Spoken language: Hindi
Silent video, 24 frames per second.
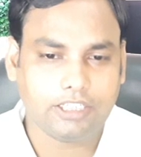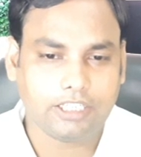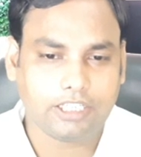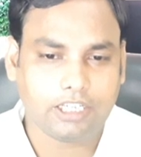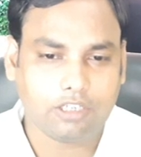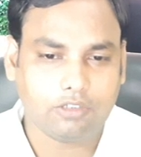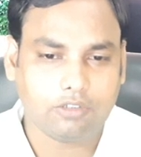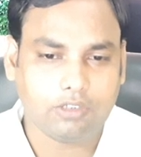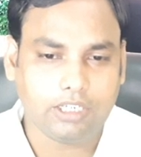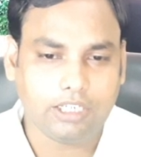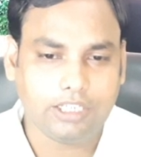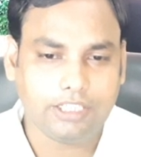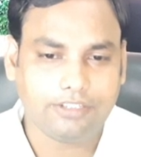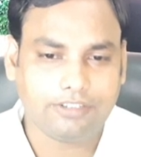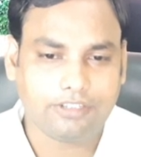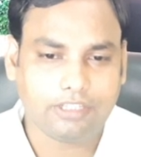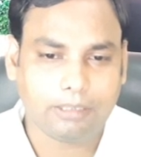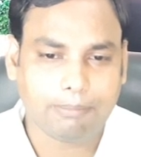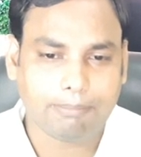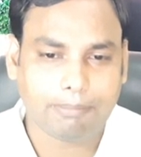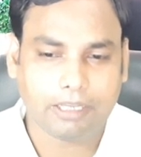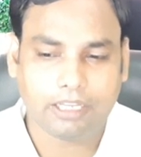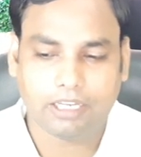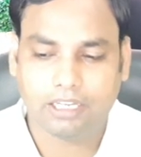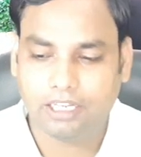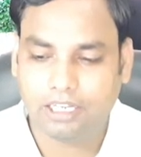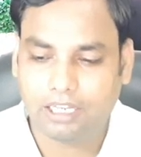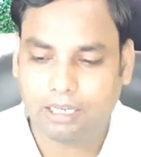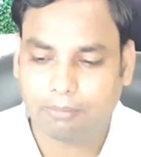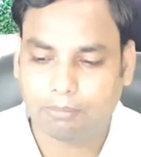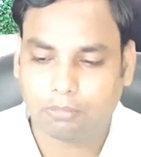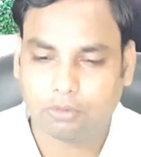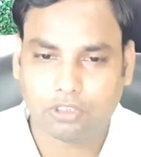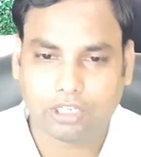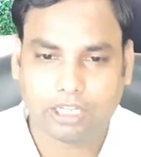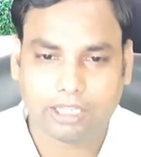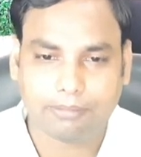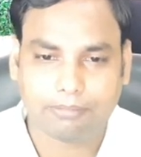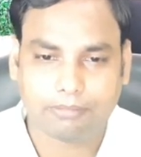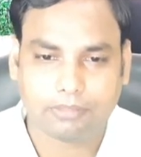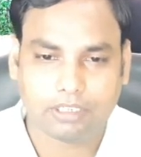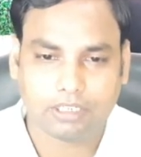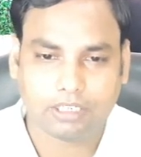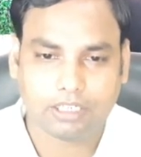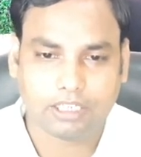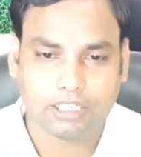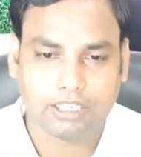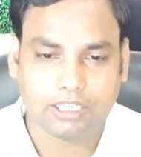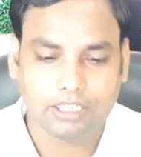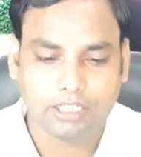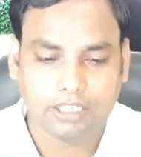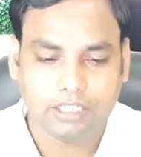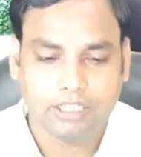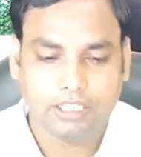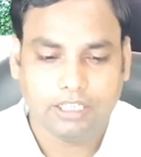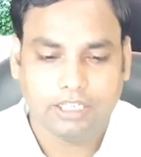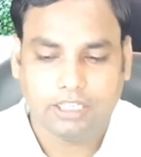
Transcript: लिखा हुआ है इससे पहले आपको टाइप करना है